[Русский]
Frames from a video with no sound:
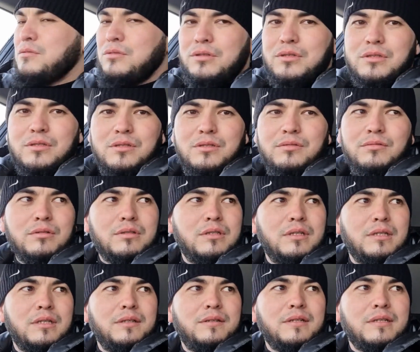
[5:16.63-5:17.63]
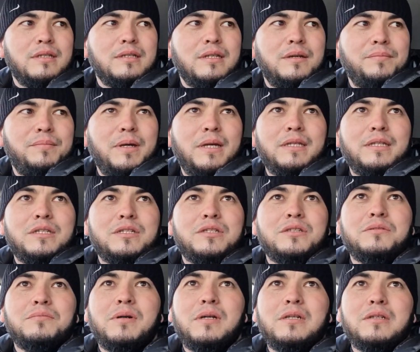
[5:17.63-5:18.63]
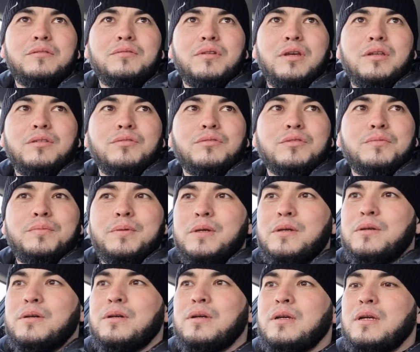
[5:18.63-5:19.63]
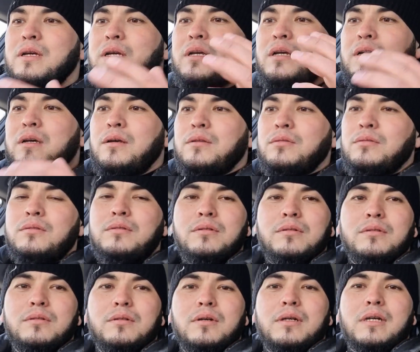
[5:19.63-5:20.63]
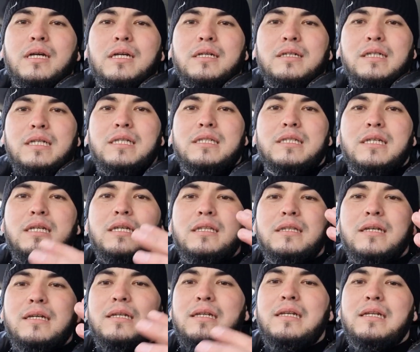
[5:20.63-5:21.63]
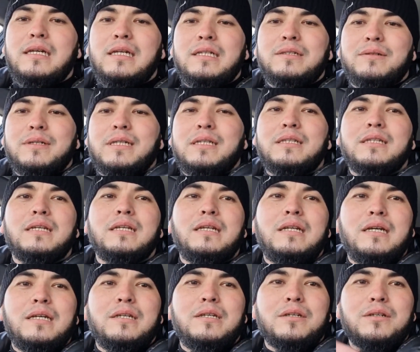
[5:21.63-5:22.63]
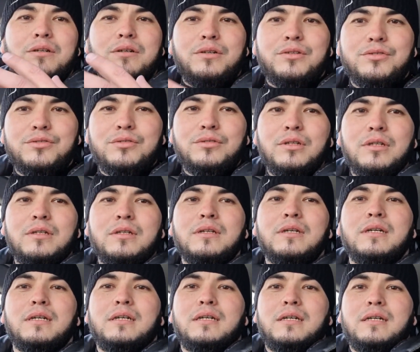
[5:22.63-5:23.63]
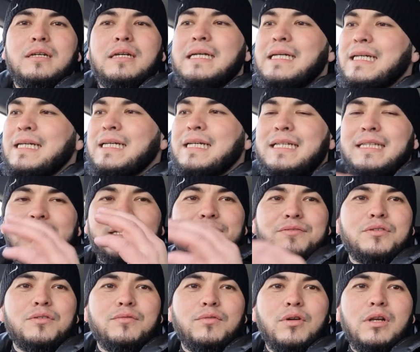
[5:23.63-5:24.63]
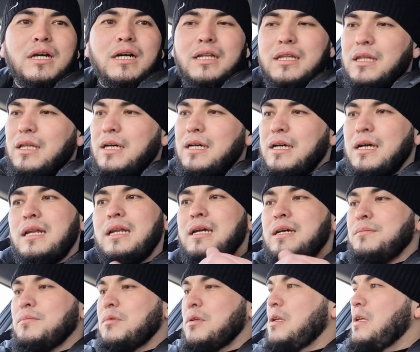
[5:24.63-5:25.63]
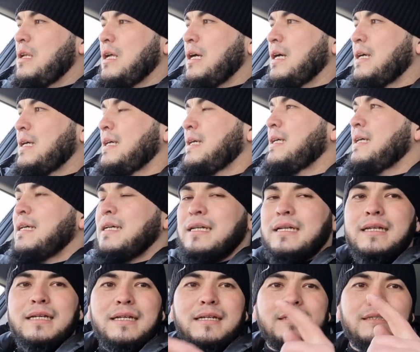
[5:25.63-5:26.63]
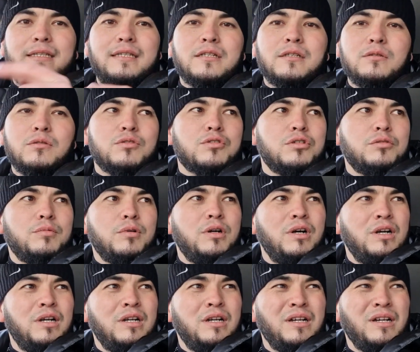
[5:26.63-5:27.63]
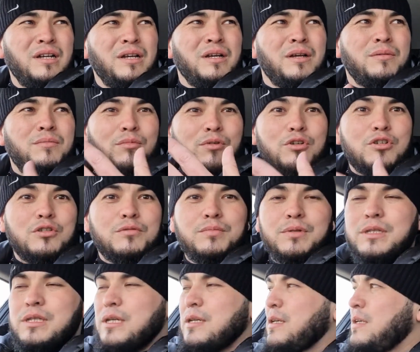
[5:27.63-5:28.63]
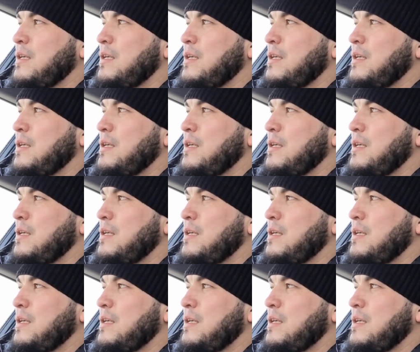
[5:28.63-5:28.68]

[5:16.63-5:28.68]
То есть сегодня, наверное, на пятничной молитве я не успею. Ну, как говорится, инна лилляхи ва инна иляхи раджун, э, на все воля Аллаха, альхамдулилля, это и к лучшему, может быть,